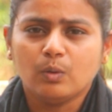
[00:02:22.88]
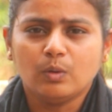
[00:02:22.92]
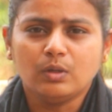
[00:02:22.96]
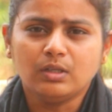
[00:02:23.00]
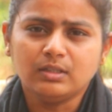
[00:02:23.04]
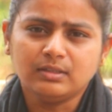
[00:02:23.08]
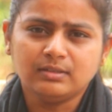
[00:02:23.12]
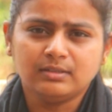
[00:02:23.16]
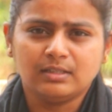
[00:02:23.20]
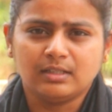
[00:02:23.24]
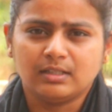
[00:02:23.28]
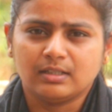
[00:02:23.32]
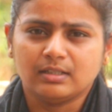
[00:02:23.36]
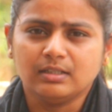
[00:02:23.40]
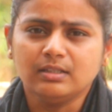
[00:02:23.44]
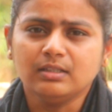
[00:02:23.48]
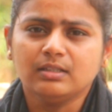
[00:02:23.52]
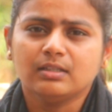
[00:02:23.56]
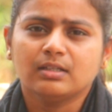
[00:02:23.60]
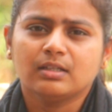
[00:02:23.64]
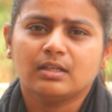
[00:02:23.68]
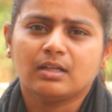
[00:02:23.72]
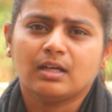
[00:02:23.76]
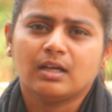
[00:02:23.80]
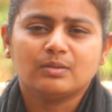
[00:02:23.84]
ஒருத்தர்
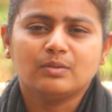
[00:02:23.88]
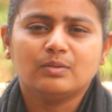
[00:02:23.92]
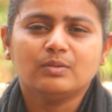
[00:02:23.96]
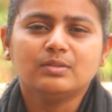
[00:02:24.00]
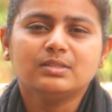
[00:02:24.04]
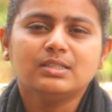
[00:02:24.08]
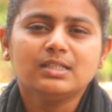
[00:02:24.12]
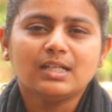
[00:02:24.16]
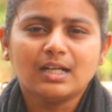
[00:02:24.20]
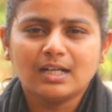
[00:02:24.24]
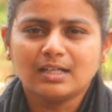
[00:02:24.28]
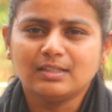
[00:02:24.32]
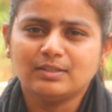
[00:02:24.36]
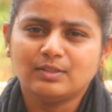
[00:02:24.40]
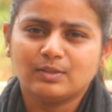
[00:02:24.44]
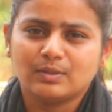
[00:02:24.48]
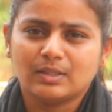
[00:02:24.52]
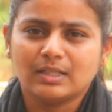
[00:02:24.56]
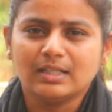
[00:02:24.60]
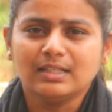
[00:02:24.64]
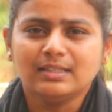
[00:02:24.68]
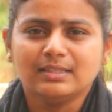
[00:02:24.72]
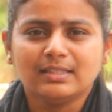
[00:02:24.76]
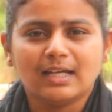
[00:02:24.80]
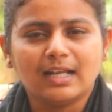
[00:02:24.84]

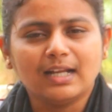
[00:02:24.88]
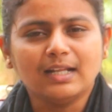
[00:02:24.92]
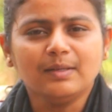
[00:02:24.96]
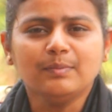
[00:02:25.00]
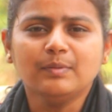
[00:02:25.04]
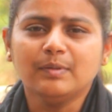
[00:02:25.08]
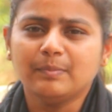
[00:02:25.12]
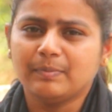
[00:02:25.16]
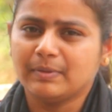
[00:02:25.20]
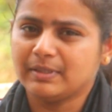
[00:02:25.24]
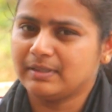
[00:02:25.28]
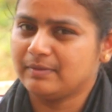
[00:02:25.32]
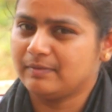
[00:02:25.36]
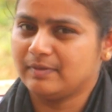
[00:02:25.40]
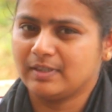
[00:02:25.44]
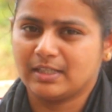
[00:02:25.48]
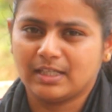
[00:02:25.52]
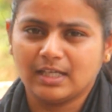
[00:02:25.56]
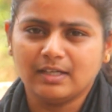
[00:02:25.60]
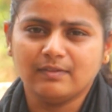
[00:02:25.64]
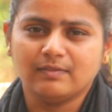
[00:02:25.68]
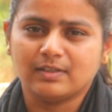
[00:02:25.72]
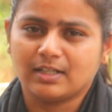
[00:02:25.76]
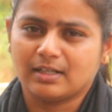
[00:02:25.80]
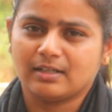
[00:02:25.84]
குஜராத்தோட தலைமை
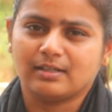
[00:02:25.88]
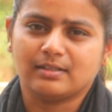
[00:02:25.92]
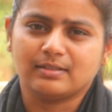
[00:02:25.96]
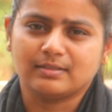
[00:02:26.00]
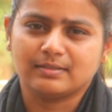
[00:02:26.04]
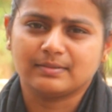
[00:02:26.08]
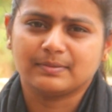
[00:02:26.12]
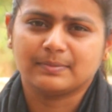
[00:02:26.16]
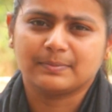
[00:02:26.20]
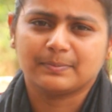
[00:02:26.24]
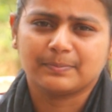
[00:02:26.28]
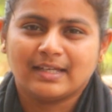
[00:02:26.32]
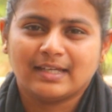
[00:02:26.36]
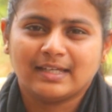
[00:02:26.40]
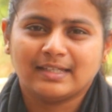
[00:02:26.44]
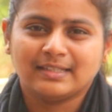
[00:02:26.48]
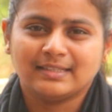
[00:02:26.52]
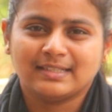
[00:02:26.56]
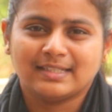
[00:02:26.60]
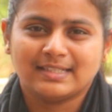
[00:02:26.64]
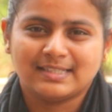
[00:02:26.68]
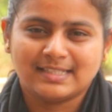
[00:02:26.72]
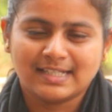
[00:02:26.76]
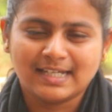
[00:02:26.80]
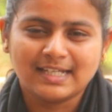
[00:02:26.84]
பதவிக்கே வராரு
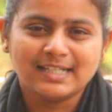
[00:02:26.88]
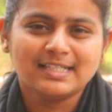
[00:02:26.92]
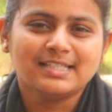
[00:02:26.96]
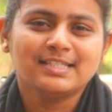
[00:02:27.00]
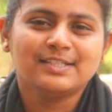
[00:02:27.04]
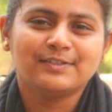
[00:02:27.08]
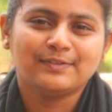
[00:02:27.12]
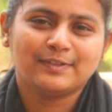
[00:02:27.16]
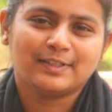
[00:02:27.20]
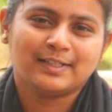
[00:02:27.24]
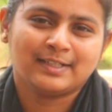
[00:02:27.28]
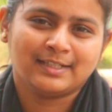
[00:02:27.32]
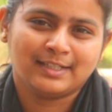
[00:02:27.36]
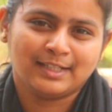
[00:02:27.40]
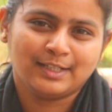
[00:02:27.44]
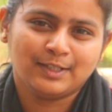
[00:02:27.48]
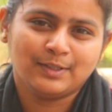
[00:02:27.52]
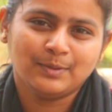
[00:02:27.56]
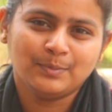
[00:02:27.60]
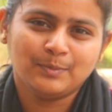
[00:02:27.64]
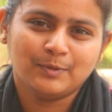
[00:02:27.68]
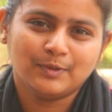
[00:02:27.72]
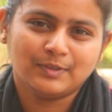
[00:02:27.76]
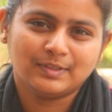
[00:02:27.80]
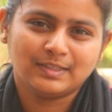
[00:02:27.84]
இந்த ஜெயிச்சு
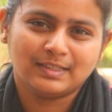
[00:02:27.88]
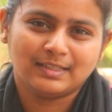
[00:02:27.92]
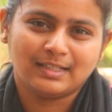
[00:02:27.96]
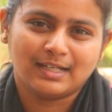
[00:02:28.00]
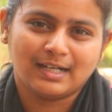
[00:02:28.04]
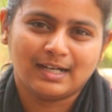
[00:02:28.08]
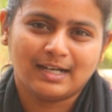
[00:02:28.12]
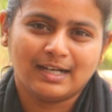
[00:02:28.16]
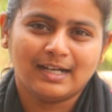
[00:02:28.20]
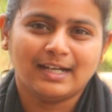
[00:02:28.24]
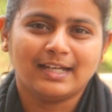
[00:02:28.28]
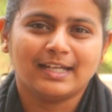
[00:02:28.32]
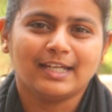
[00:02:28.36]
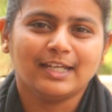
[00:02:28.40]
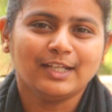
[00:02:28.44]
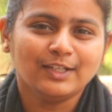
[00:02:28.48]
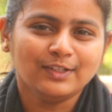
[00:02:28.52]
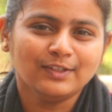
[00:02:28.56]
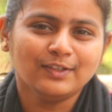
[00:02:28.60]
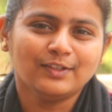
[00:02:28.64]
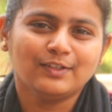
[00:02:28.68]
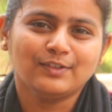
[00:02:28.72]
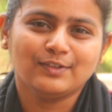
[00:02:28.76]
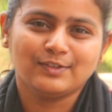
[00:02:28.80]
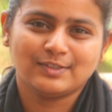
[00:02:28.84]
நிற்கும் போது தான்
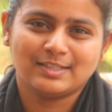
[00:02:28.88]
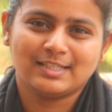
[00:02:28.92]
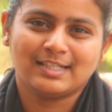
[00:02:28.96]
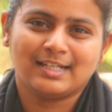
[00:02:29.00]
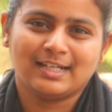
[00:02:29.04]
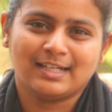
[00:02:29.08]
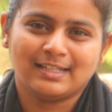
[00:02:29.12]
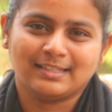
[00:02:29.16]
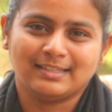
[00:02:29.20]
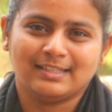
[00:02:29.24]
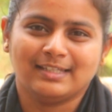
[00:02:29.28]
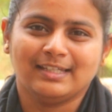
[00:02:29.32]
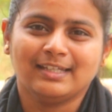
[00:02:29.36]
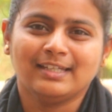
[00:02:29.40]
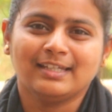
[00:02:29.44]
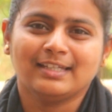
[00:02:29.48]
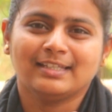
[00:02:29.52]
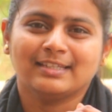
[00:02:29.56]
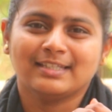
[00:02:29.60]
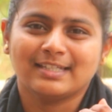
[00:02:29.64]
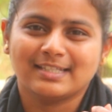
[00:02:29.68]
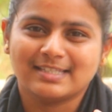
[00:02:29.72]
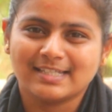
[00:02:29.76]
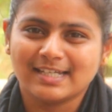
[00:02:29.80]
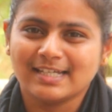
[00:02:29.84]
இன்னொரு குஜராத்தி
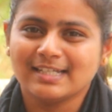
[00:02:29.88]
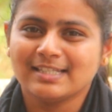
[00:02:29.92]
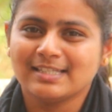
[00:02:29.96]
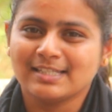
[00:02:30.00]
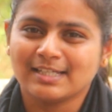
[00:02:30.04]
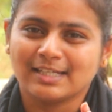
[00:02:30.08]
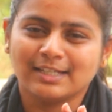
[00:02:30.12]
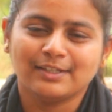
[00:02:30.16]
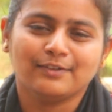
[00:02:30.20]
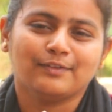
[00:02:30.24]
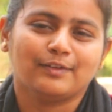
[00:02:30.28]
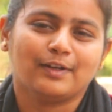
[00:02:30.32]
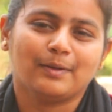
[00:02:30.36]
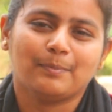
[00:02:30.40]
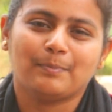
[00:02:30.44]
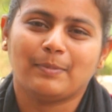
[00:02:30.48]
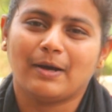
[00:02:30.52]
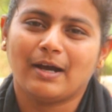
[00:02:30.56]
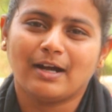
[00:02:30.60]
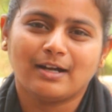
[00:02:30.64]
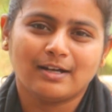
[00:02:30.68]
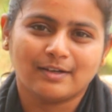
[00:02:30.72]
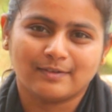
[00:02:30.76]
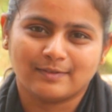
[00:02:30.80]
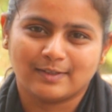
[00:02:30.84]
இந்த ஜெயிச்ச இவரை
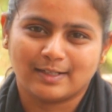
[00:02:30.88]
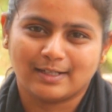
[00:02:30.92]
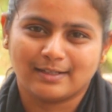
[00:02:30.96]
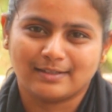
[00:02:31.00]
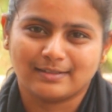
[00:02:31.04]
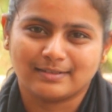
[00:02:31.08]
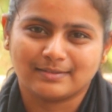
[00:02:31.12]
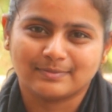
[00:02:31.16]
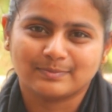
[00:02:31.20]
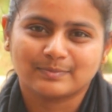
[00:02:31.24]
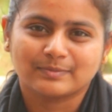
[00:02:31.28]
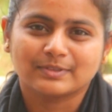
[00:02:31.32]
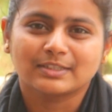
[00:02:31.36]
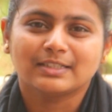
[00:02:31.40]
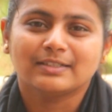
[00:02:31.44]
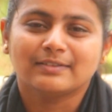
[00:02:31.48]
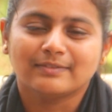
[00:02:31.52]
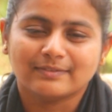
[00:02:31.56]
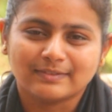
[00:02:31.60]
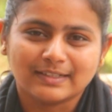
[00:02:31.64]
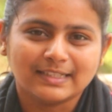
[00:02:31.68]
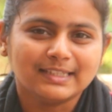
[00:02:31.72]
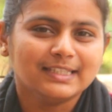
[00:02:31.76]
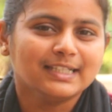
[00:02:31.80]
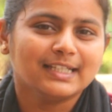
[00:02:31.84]
பார்க்க வராரு
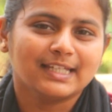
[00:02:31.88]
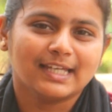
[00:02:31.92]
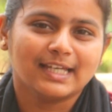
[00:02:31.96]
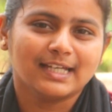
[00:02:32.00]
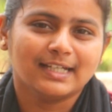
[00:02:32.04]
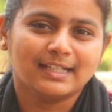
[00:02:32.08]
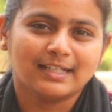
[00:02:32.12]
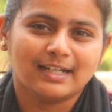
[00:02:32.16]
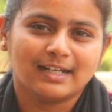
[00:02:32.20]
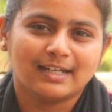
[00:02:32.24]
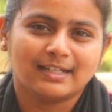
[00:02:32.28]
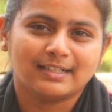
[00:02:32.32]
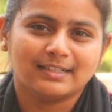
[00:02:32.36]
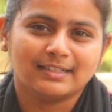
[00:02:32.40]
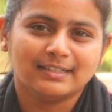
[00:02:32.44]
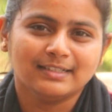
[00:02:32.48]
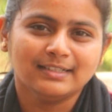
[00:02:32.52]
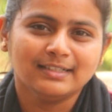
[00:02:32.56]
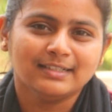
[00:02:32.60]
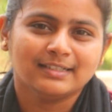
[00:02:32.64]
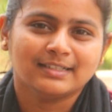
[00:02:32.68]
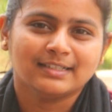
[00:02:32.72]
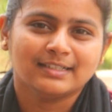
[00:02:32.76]
வந்து கேட்குறாரு